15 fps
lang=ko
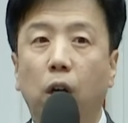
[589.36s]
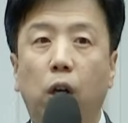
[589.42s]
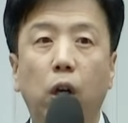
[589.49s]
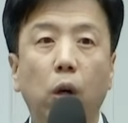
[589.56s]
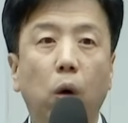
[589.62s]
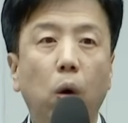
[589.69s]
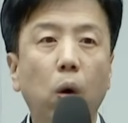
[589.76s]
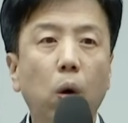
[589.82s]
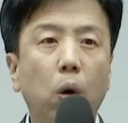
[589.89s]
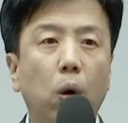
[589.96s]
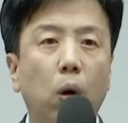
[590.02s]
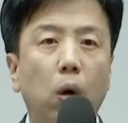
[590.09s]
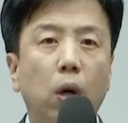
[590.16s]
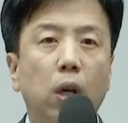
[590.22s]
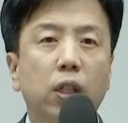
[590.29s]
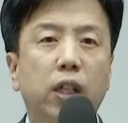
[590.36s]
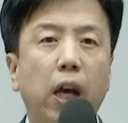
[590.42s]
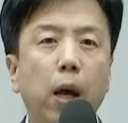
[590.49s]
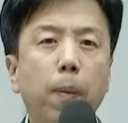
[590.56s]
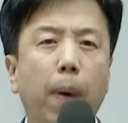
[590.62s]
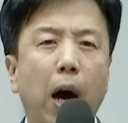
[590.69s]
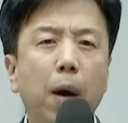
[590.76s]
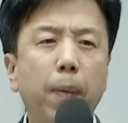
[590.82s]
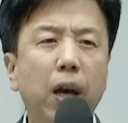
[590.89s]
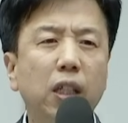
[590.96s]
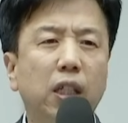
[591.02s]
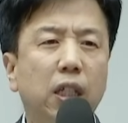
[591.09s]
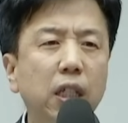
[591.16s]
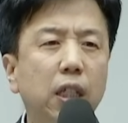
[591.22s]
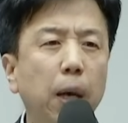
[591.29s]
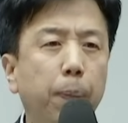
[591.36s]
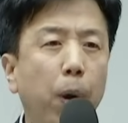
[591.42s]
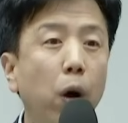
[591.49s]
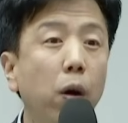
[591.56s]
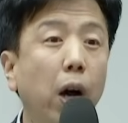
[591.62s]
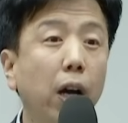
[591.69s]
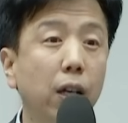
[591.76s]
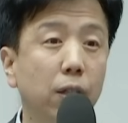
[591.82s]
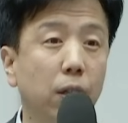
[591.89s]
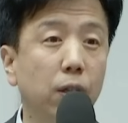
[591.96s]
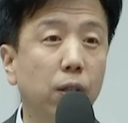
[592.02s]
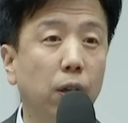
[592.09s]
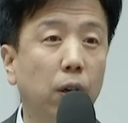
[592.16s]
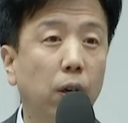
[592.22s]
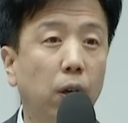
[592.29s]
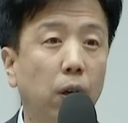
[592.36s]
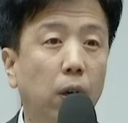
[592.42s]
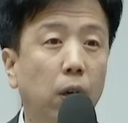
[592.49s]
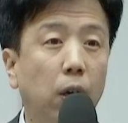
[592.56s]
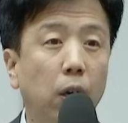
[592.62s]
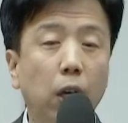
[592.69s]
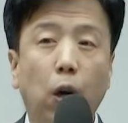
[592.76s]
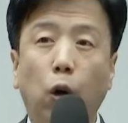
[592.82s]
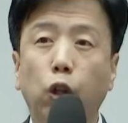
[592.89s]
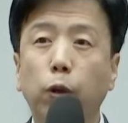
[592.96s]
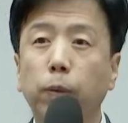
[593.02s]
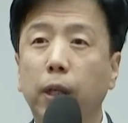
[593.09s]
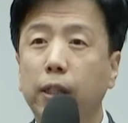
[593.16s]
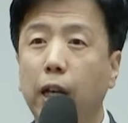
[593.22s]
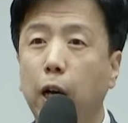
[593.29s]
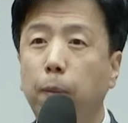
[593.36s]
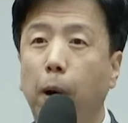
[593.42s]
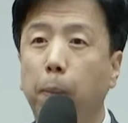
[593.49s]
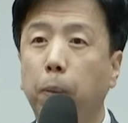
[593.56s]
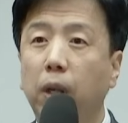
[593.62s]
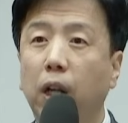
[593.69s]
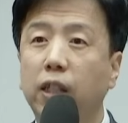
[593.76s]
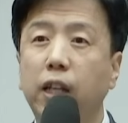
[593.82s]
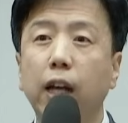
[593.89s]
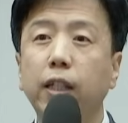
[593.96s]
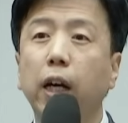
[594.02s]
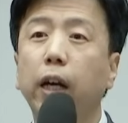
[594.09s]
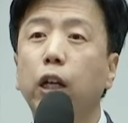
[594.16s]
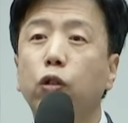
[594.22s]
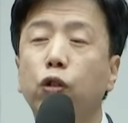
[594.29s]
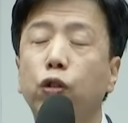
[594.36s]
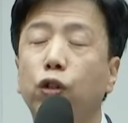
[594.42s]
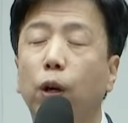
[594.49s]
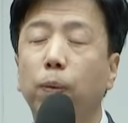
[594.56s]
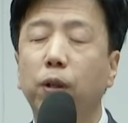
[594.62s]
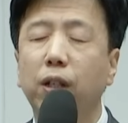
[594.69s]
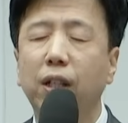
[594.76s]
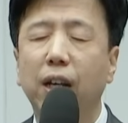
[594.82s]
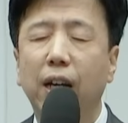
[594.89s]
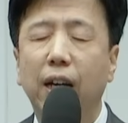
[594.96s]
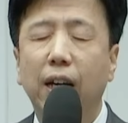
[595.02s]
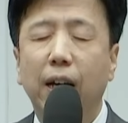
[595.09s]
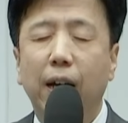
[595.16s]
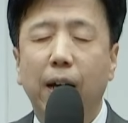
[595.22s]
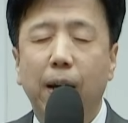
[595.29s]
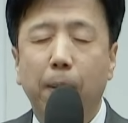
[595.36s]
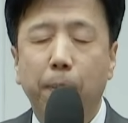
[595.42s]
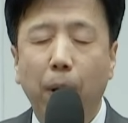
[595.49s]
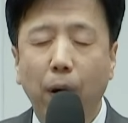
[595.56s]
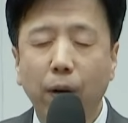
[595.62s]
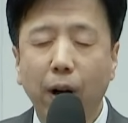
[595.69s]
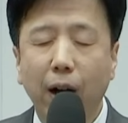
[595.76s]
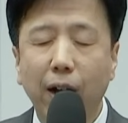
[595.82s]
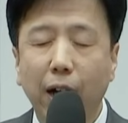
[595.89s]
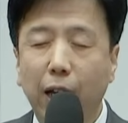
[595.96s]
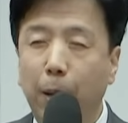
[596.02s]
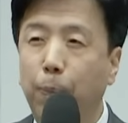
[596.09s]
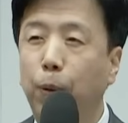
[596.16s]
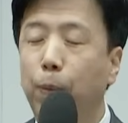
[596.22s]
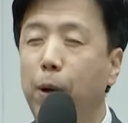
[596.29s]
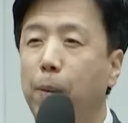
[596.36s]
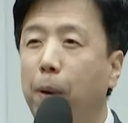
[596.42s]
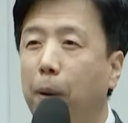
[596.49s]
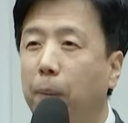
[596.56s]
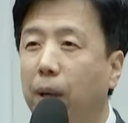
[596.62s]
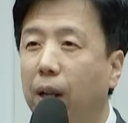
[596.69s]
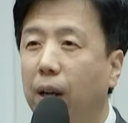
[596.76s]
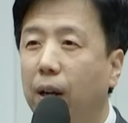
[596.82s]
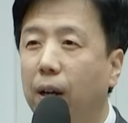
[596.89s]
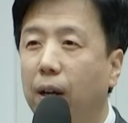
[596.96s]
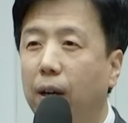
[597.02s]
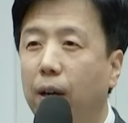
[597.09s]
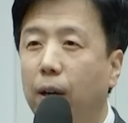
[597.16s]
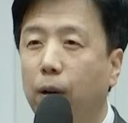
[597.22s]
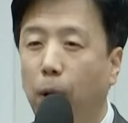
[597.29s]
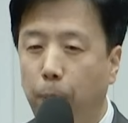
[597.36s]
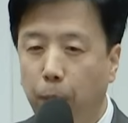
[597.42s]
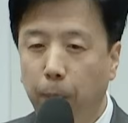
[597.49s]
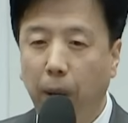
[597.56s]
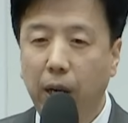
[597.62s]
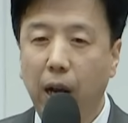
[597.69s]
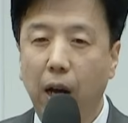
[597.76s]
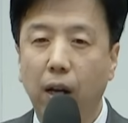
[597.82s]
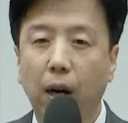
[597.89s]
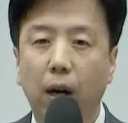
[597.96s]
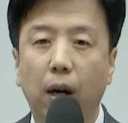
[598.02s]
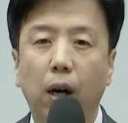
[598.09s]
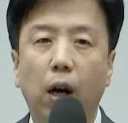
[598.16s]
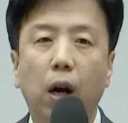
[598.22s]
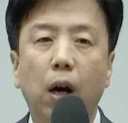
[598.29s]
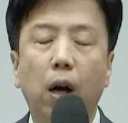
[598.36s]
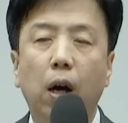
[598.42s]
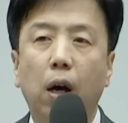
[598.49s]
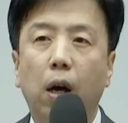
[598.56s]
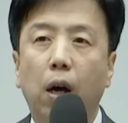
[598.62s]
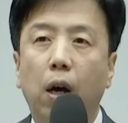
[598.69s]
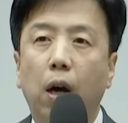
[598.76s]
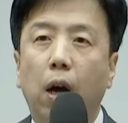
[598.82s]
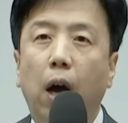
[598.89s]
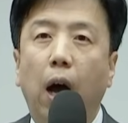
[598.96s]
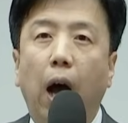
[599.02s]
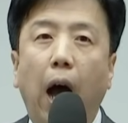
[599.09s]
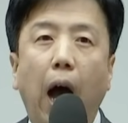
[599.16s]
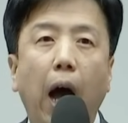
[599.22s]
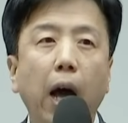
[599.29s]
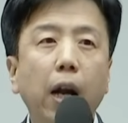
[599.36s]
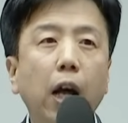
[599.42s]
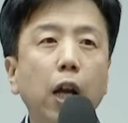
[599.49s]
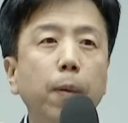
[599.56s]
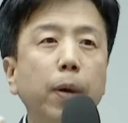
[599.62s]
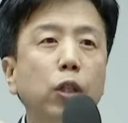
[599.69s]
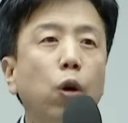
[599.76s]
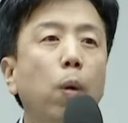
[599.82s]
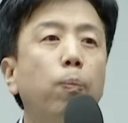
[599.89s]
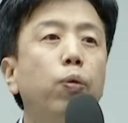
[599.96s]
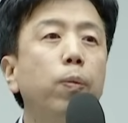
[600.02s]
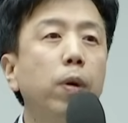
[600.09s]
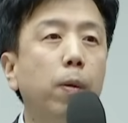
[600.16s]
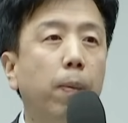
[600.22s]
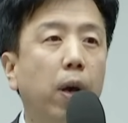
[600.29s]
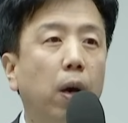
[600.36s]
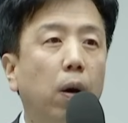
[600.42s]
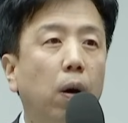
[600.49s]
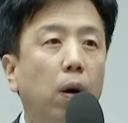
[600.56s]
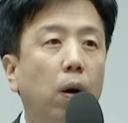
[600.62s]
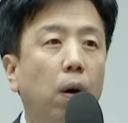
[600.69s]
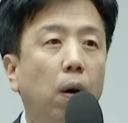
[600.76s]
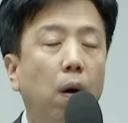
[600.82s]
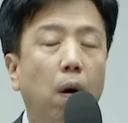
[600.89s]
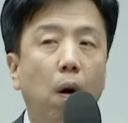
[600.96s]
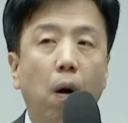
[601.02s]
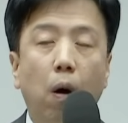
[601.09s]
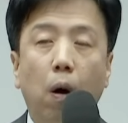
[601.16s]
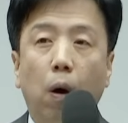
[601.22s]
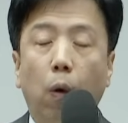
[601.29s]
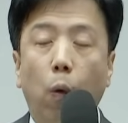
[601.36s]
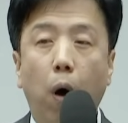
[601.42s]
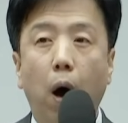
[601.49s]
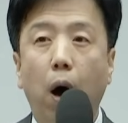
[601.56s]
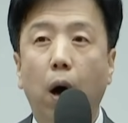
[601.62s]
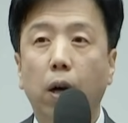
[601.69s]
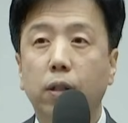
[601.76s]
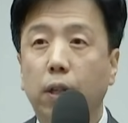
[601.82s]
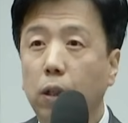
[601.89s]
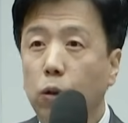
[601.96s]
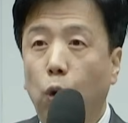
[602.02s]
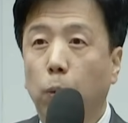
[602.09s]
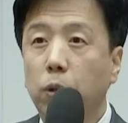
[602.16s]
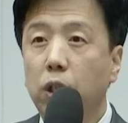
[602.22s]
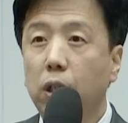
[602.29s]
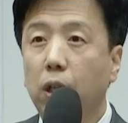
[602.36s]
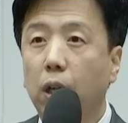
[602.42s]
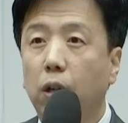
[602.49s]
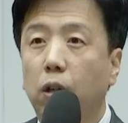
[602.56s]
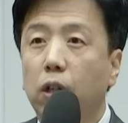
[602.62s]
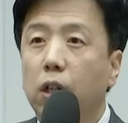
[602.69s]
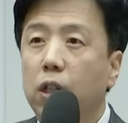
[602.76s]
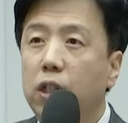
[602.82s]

그리고 제 마음에 진짜 평강이 있었어요. 이 거듭난 사람 압니다. 세상에 줄 수 없는 평강과 기쁨이 임합니다. 그것뿐만이 아니라 하나님의 성품이 임해요. 와, 저는 너무 신기하더라고요.